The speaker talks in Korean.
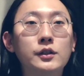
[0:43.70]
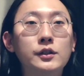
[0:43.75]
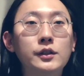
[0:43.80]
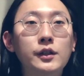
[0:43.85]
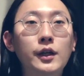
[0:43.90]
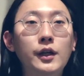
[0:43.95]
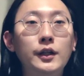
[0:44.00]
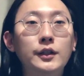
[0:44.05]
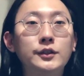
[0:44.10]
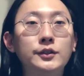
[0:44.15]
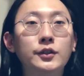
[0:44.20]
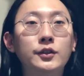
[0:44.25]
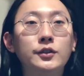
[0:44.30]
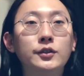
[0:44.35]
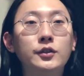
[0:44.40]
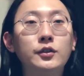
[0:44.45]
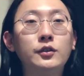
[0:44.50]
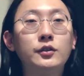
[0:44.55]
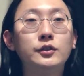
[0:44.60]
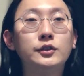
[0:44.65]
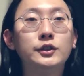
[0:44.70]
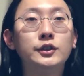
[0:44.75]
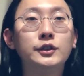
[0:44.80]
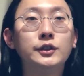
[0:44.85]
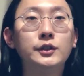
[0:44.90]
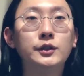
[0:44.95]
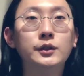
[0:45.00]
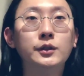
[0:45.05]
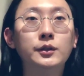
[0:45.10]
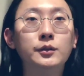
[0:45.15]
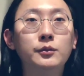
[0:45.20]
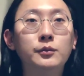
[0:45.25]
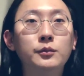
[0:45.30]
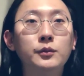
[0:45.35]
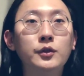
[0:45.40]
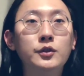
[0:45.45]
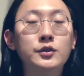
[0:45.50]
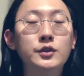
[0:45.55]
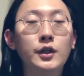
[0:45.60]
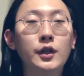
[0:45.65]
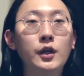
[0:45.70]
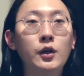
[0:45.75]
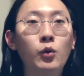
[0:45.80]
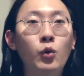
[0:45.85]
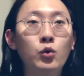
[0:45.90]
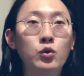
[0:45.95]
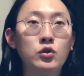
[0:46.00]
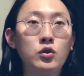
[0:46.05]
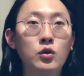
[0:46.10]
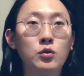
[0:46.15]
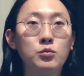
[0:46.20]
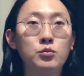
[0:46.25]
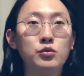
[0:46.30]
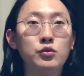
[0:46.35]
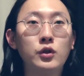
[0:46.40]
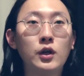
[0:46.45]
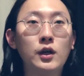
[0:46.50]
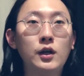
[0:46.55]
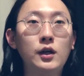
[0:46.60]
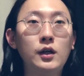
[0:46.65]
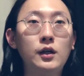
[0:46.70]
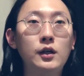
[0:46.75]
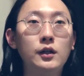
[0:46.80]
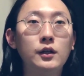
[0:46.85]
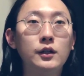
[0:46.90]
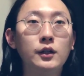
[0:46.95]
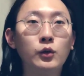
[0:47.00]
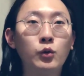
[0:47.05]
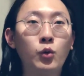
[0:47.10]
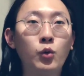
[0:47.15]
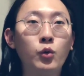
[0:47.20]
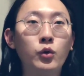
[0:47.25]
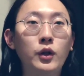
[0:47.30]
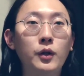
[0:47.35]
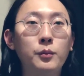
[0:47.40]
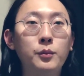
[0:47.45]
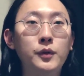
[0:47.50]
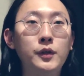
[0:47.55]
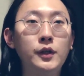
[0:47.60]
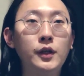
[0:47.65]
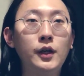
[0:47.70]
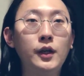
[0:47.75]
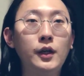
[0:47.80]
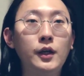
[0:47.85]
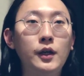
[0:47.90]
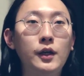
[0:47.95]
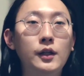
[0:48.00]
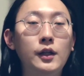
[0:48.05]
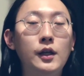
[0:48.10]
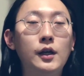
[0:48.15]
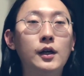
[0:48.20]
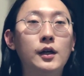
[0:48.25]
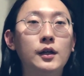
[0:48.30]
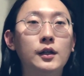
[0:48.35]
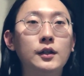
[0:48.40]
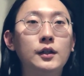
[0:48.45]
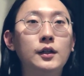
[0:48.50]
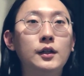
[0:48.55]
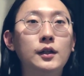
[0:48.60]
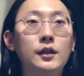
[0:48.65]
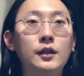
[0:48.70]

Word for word: 그에 있어서 지금 현재 호주 정부가 이 코로나 피해에 대한